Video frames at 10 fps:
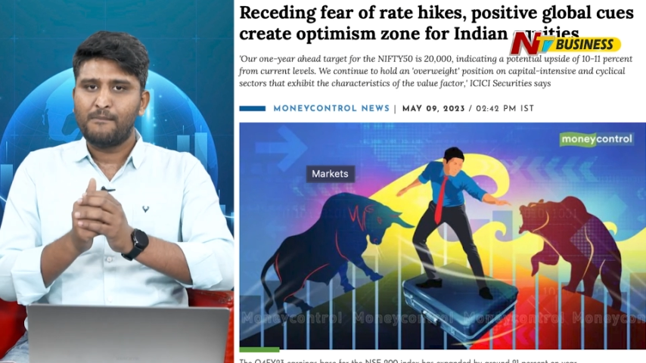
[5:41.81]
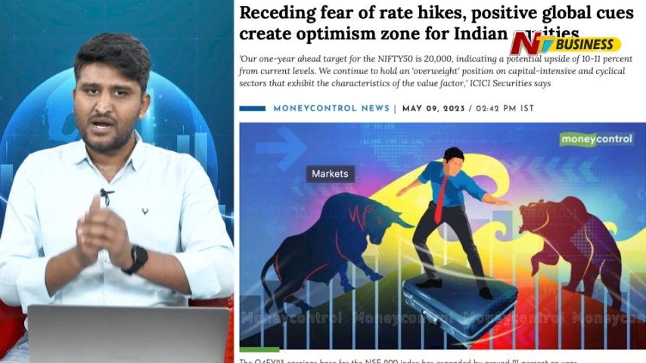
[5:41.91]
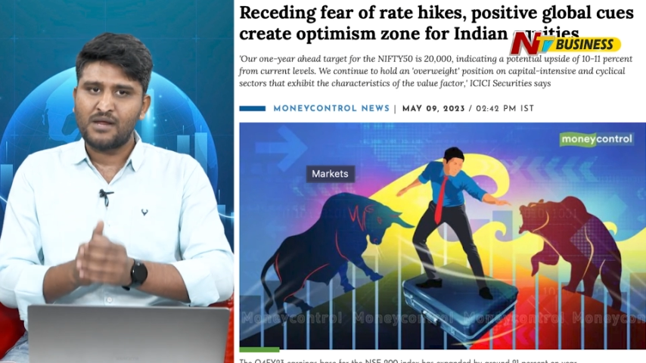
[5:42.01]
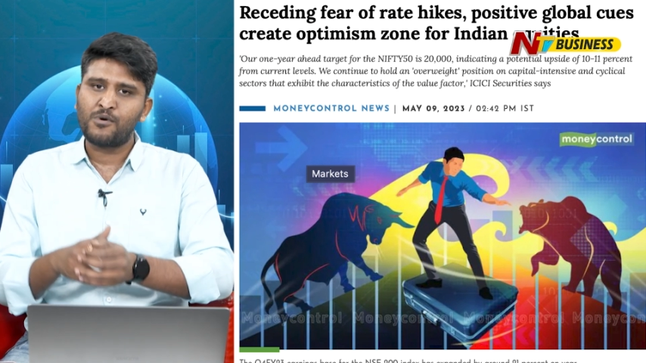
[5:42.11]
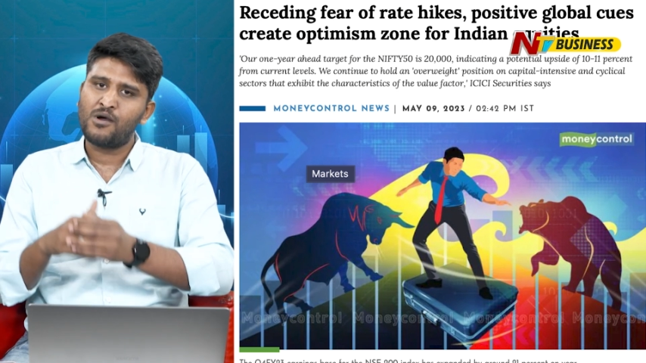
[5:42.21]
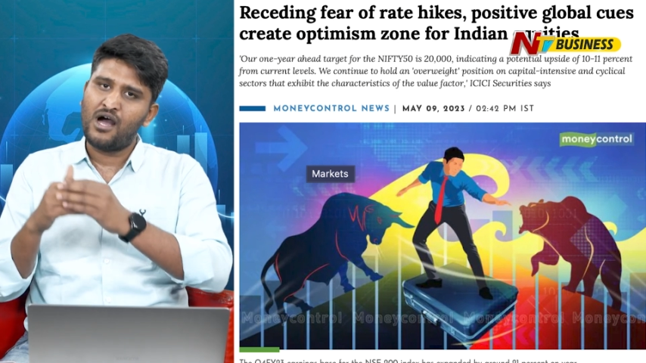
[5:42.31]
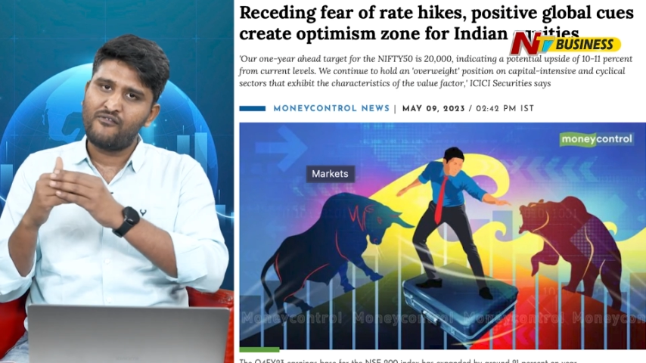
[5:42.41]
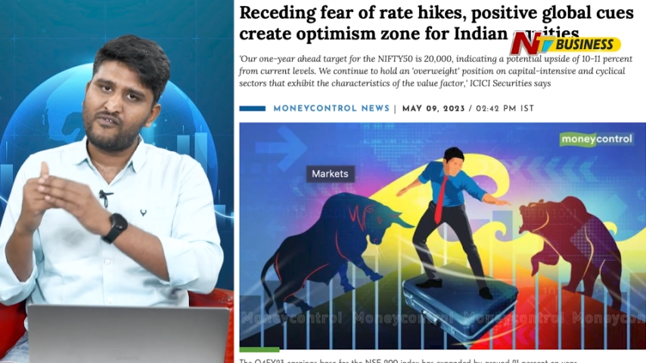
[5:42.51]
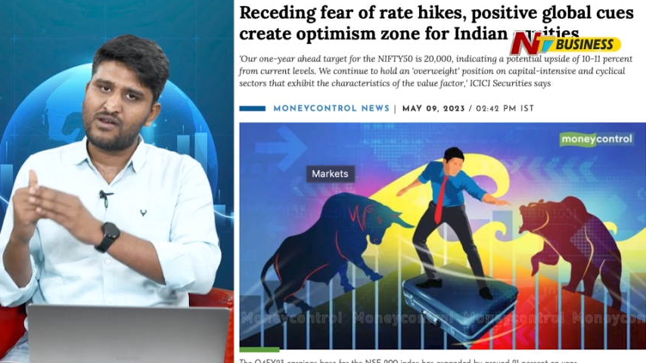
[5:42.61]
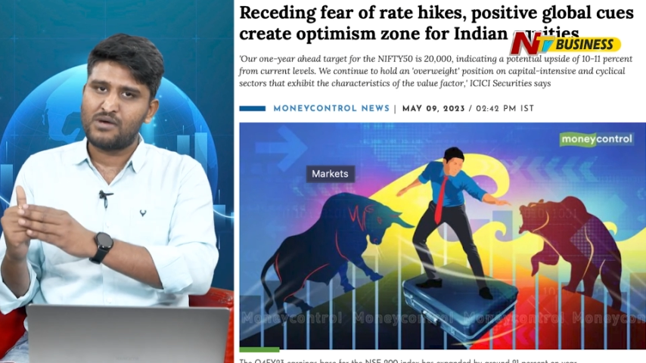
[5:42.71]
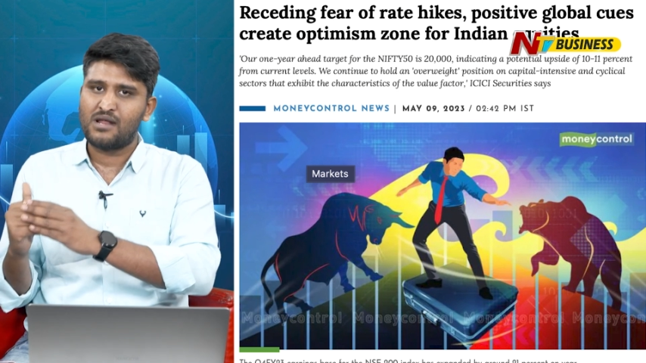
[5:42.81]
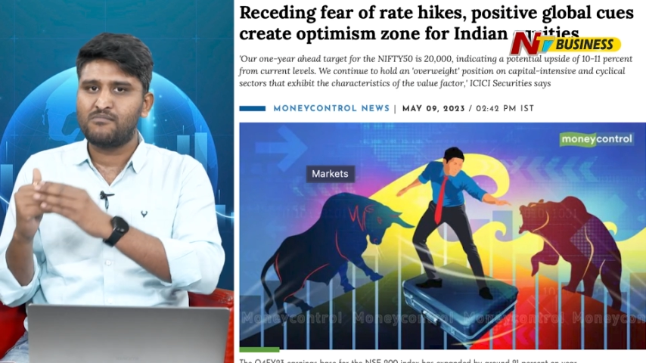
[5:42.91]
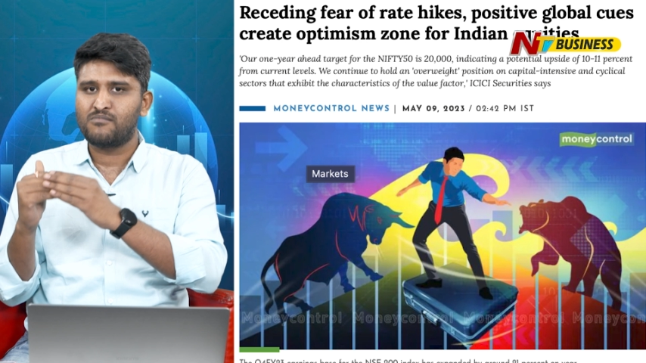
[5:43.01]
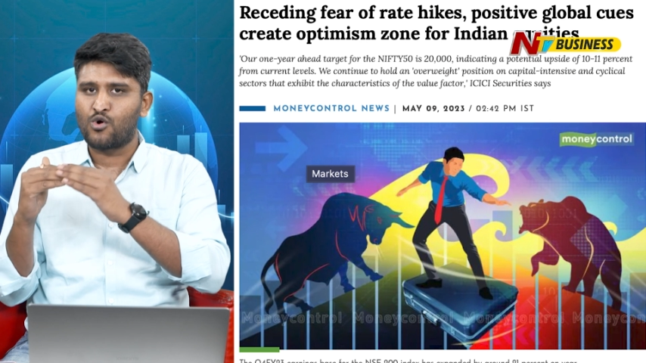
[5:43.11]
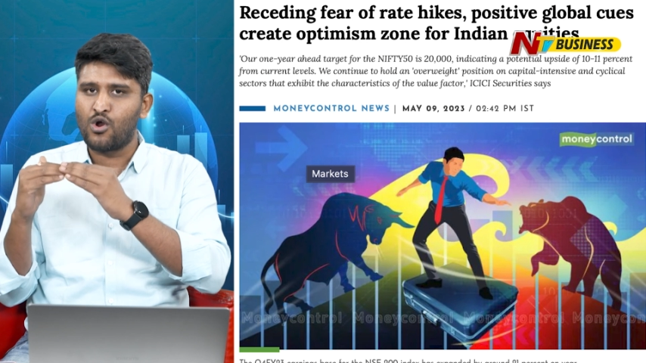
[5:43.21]
బట్ ఇప్పుడు హవెవర్ మనం
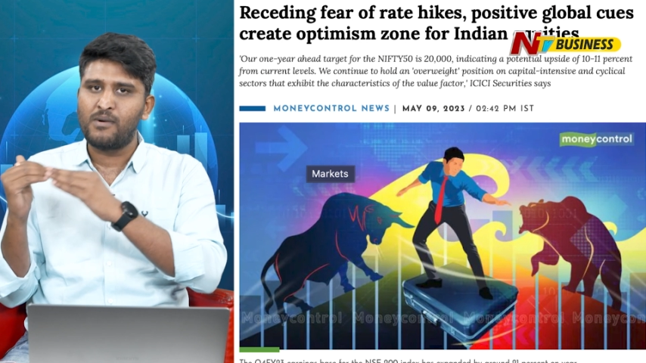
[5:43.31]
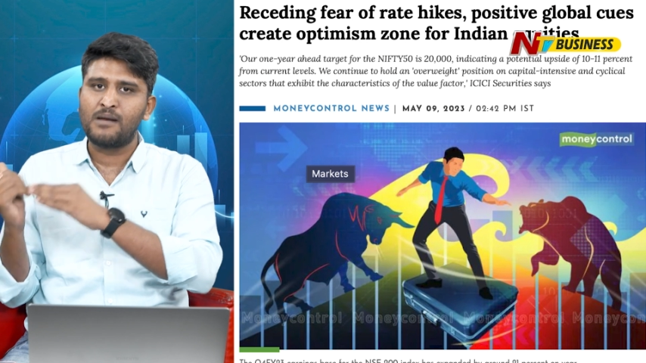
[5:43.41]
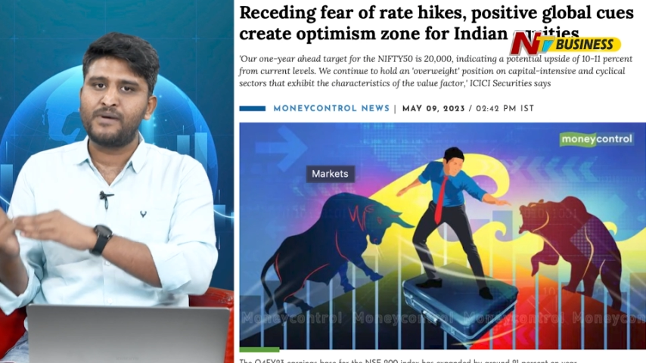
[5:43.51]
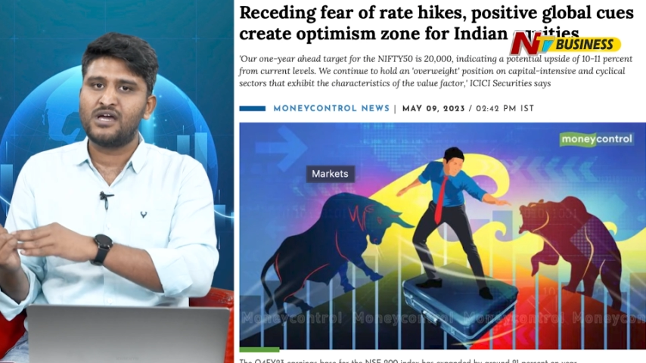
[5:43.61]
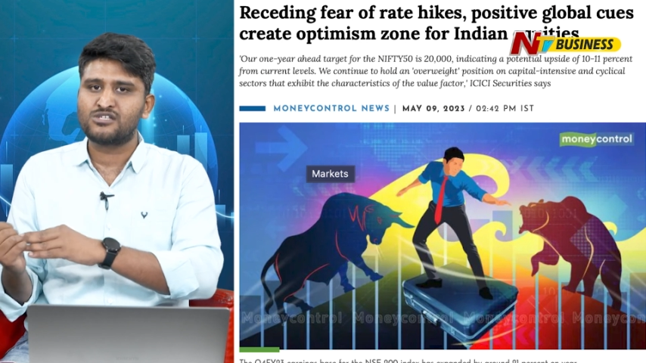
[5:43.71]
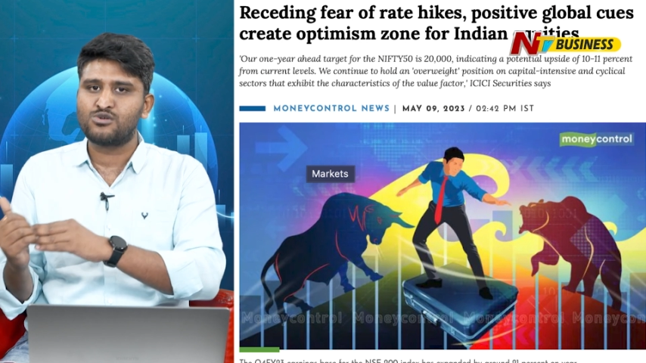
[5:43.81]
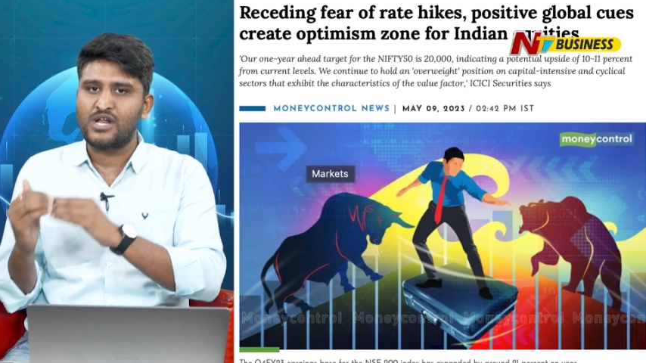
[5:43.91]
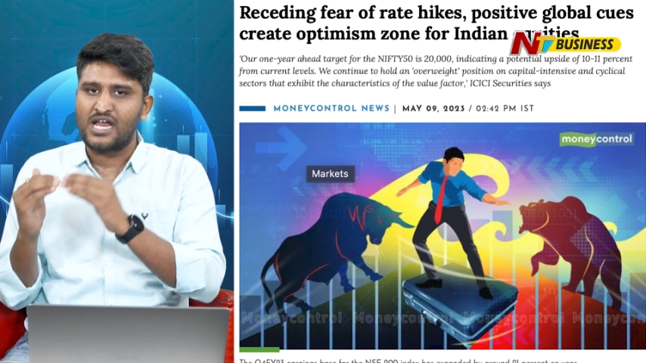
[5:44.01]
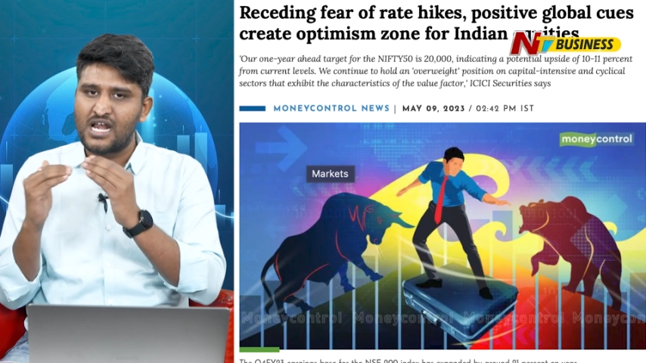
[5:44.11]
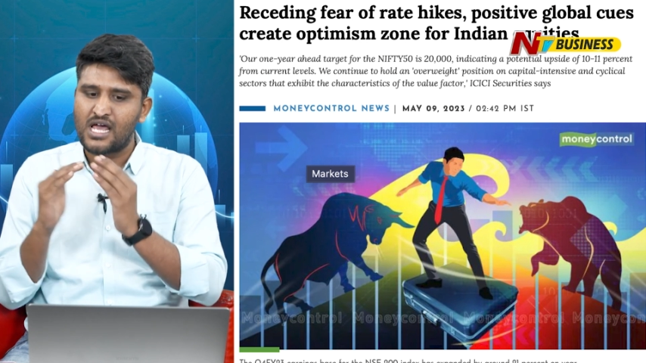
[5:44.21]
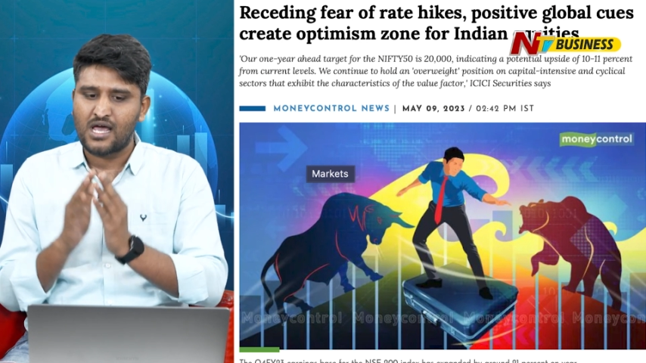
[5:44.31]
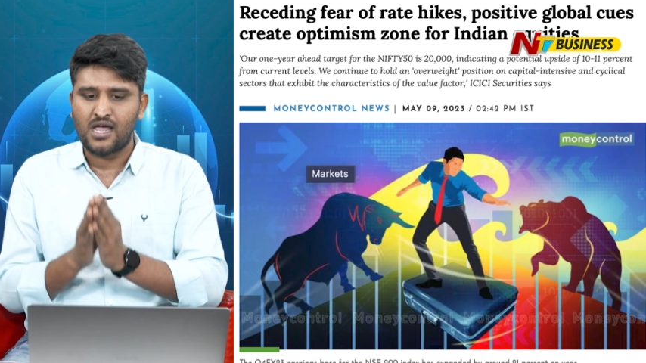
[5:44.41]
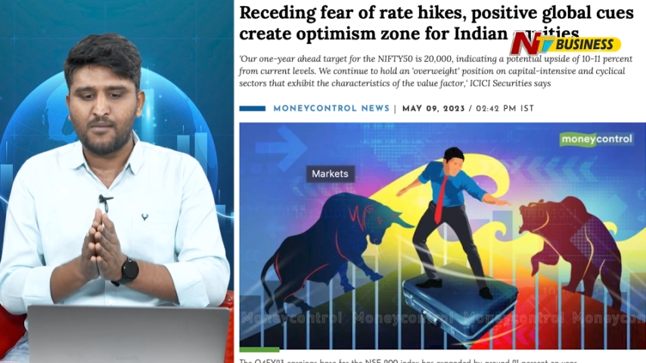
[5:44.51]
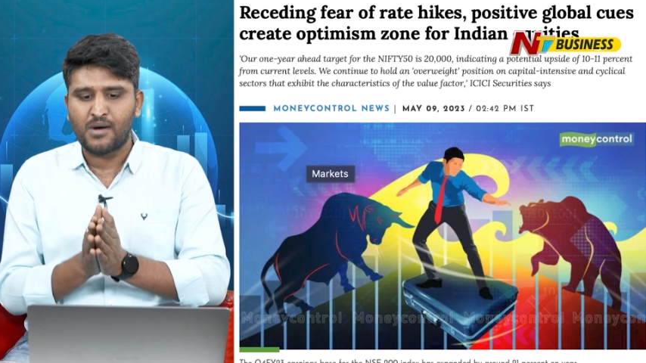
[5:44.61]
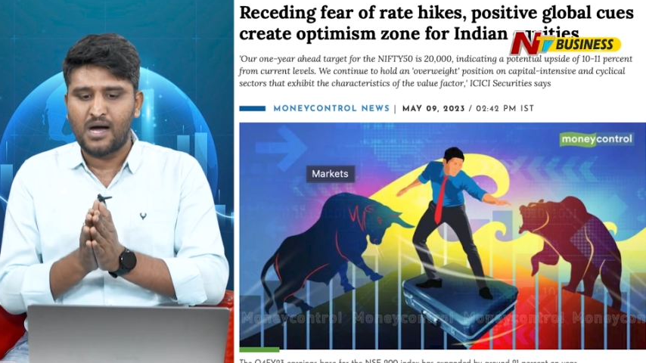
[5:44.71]
గ్లోబల్ పియర్స్ తోటి ఇన్లైన్
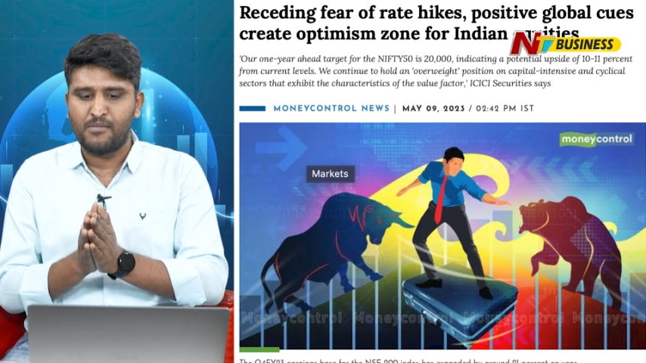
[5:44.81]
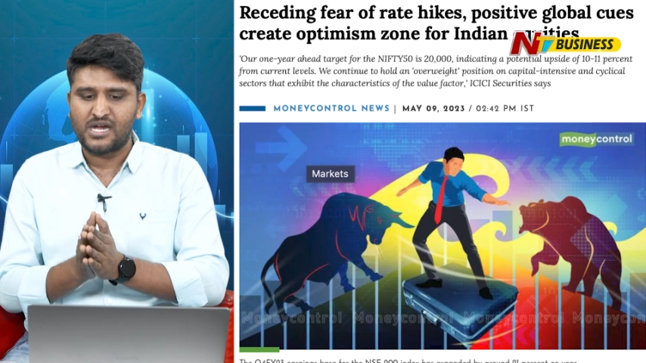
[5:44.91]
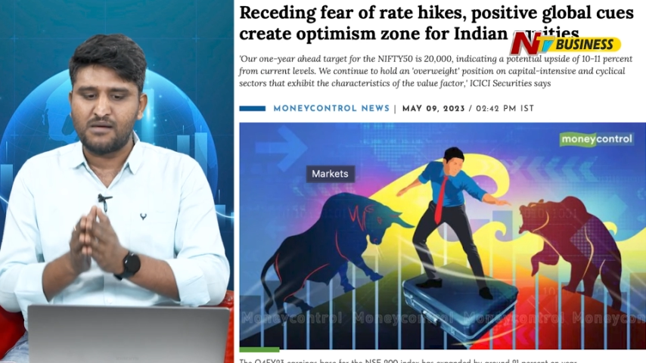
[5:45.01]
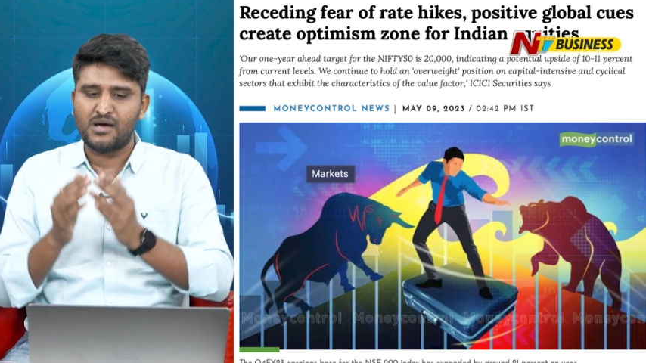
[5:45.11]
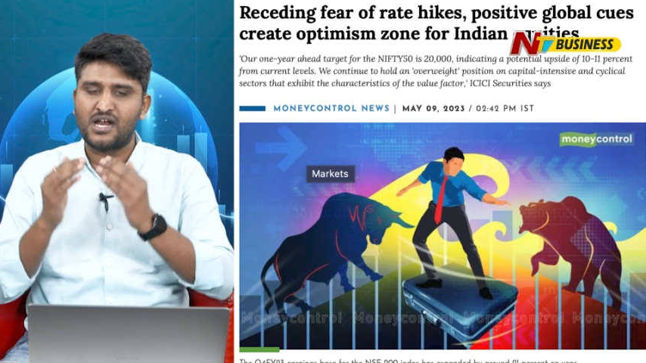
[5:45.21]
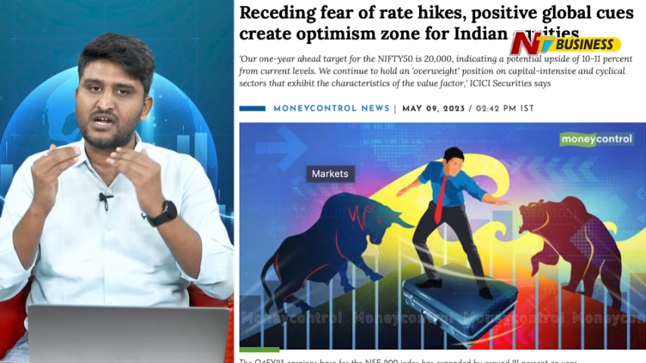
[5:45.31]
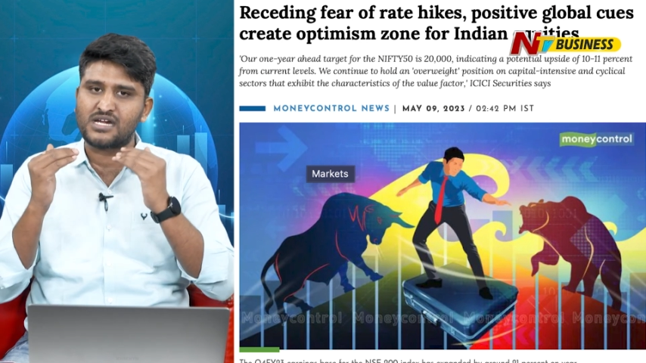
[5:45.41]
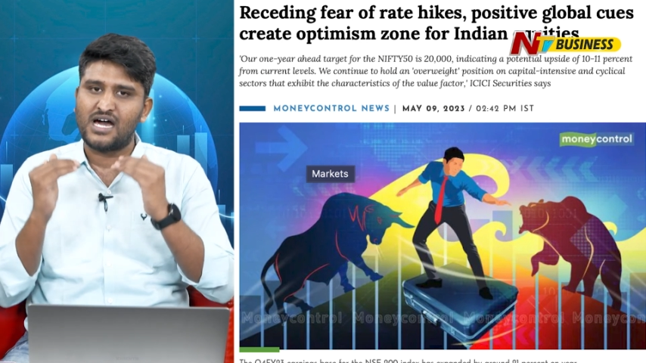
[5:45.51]
అయ్యాం కాబట్టి మన